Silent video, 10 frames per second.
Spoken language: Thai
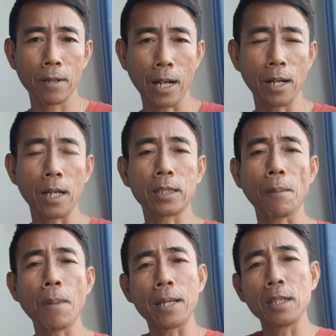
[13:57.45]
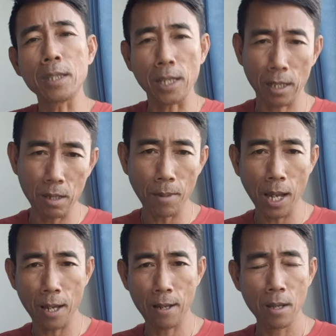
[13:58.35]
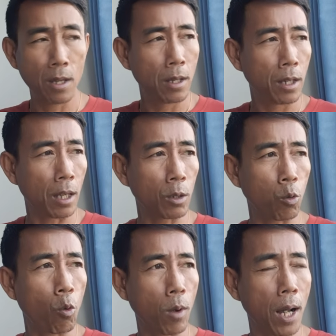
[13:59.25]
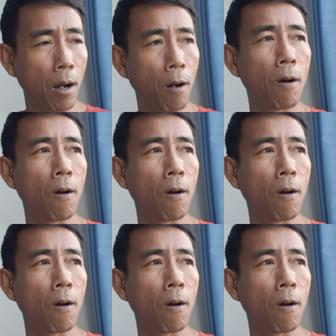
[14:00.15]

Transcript: เเกิดสัมมาทิฏฐิขึ้นมา เห็นถูกว่าอ๋อ